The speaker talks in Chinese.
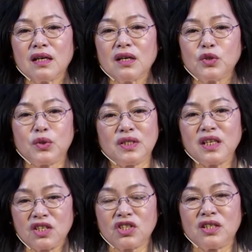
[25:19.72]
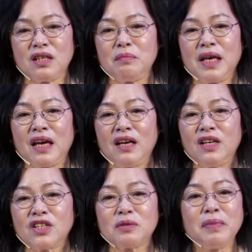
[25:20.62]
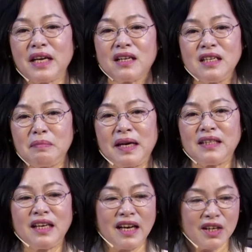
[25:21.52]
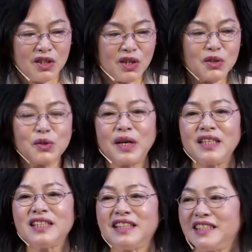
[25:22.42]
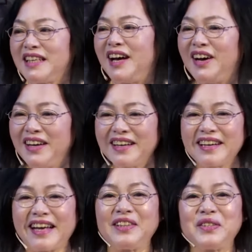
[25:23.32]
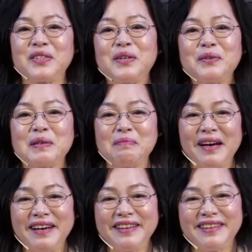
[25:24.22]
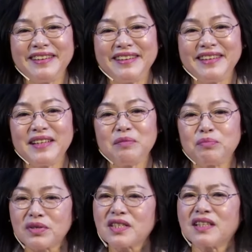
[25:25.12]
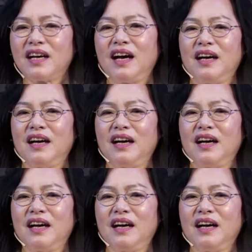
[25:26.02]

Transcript: 去见神的面是每个礼拜天都要穿成这样来到教会吗？不是的。